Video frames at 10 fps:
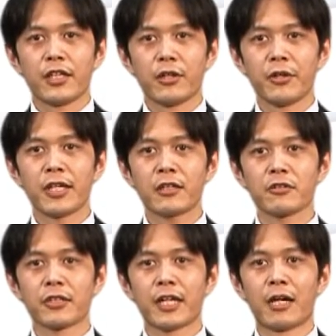広い
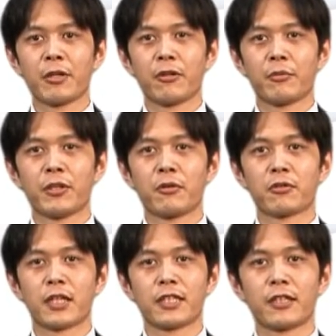角度で画面を見るこ
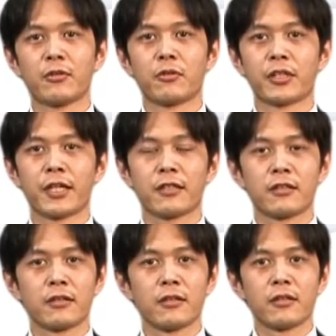とができるので
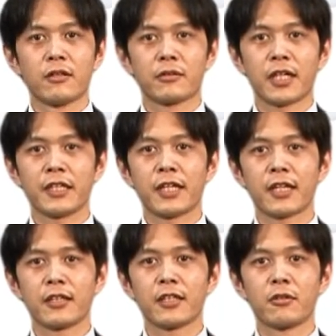2人
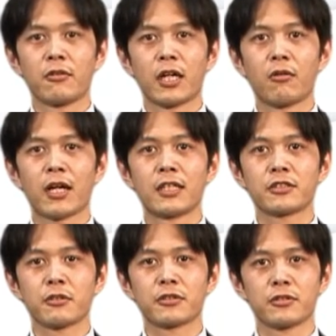並んで動画を鑑
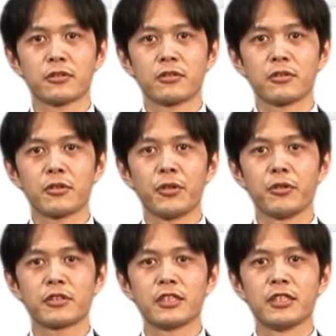賞すると
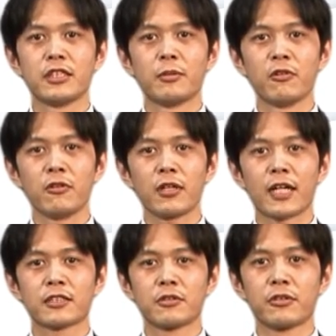いうシーンにも
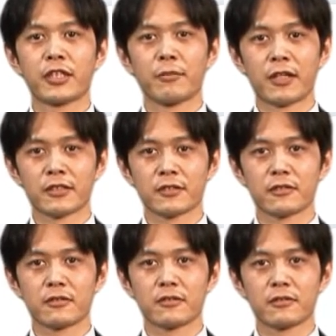活用できます